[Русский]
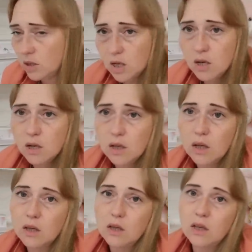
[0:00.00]

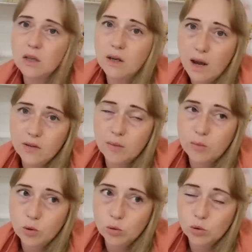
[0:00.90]
сильные и
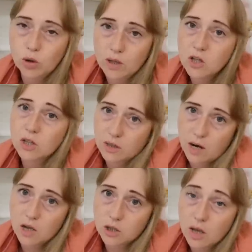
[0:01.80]
рядом бьют, то, конечно,
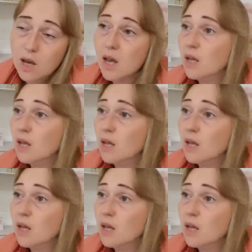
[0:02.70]
страшно.